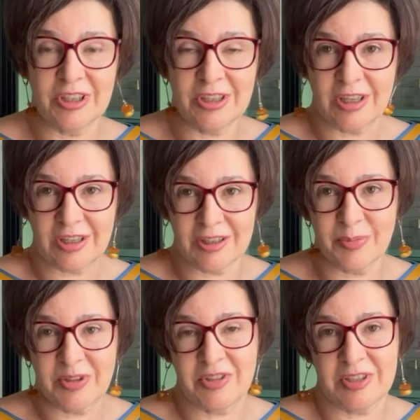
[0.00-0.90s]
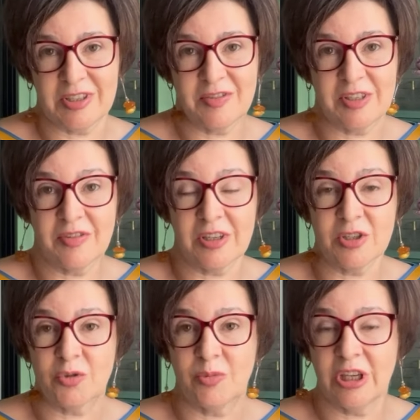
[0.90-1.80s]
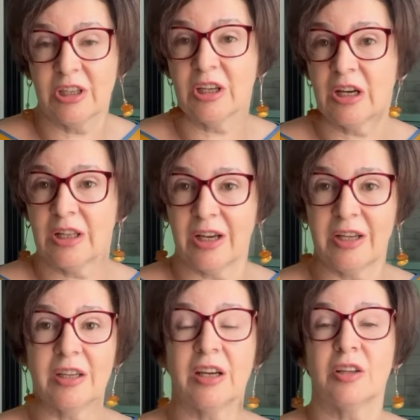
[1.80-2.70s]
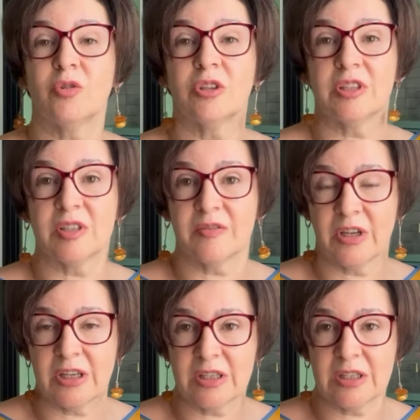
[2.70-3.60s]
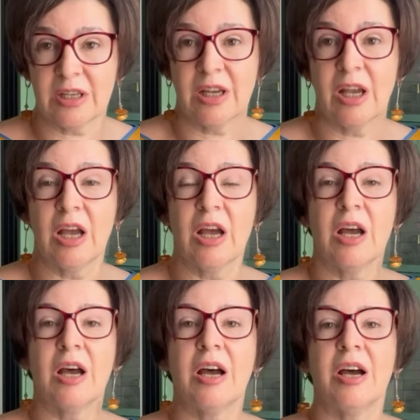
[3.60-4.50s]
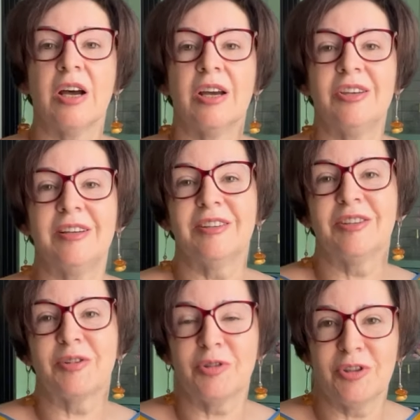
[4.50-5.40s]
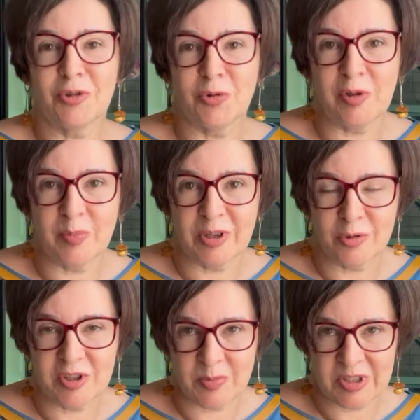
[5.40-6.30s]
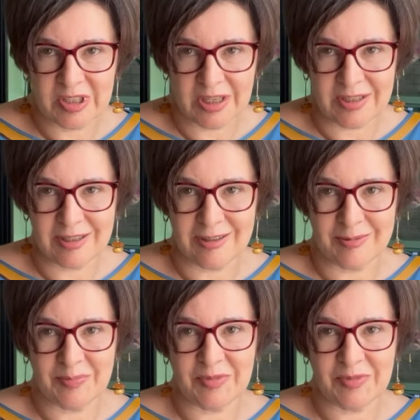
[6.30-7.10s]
Я рада приветствовать вас у меня на канале, который называется Елена Ронина «Культ. Поход с писателем».